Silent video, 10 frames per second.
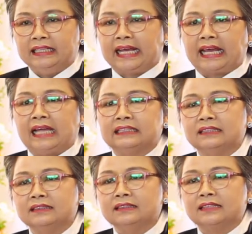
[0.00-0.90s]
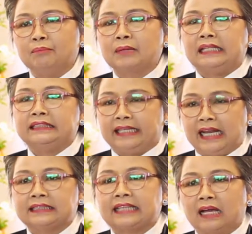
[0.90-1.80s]
ในการทำงานจิต
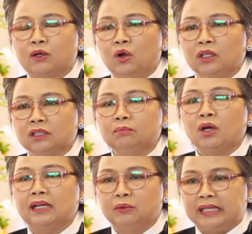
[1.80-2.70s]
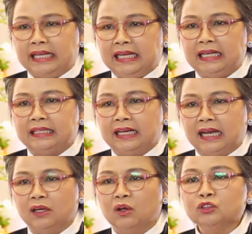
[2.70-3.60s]
อาสาของอสมเหล่านี้นะ
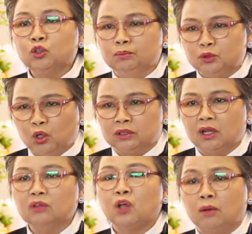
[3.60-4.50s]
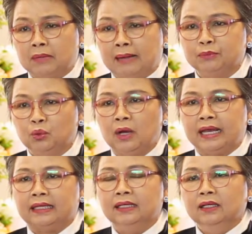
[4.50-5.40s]
คะแล้วก็ชุมชนต้องยอมรับด้ว
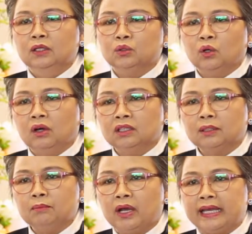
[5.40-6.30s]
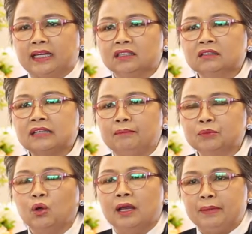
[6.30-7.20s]
ย ตัวอสมเองก็ต้อง
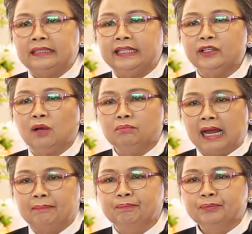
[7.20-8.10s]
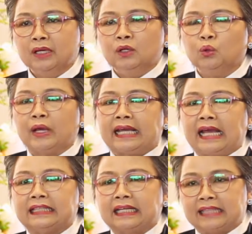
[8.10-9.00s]
ทำตัวให้เป็นที่ยอมรับหน่วย
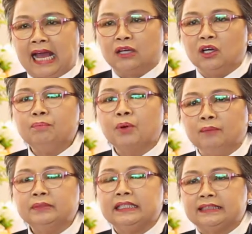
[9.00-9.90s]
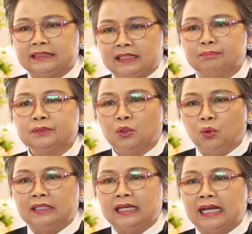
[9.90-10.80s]
งานต่างๆ ก็พร้อมที่จะสนับส
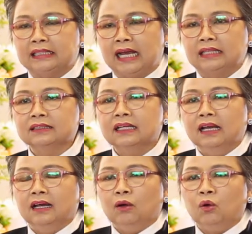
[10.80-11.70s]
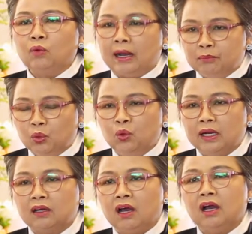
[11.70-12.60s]
นุนนะคะทั้งองค์ความรู้
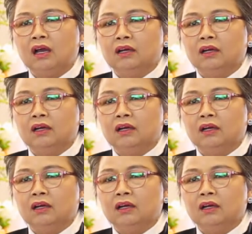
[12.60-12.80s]
แล้วก็